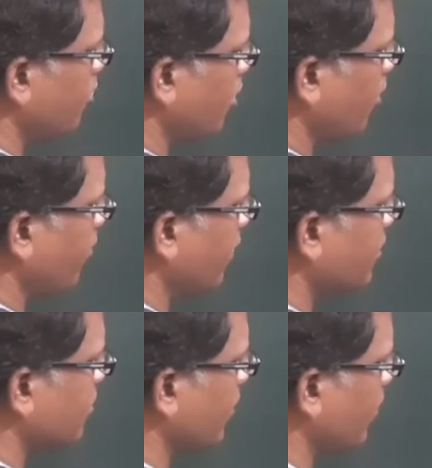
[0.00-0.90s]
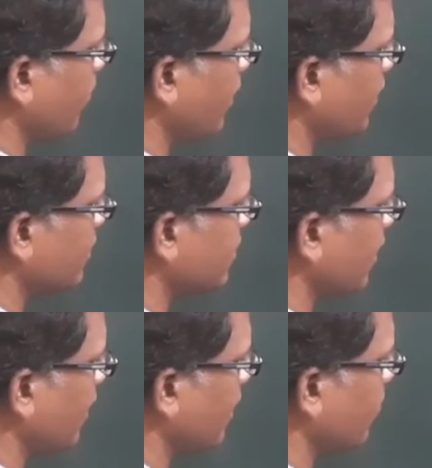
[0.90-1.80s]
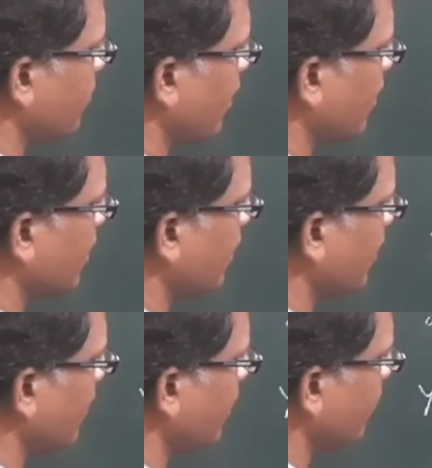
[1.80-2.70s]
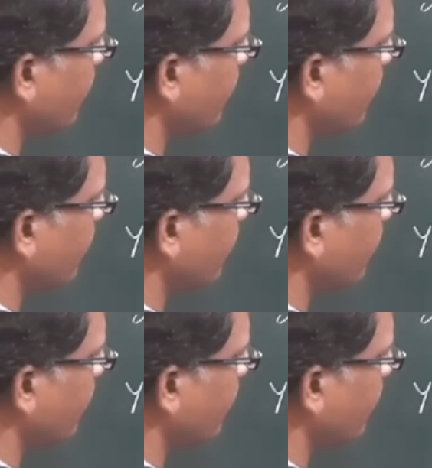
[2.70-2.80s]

रूट ऑफ एक्स स्क्वायर माइनस नाइन अब क्या करेंगे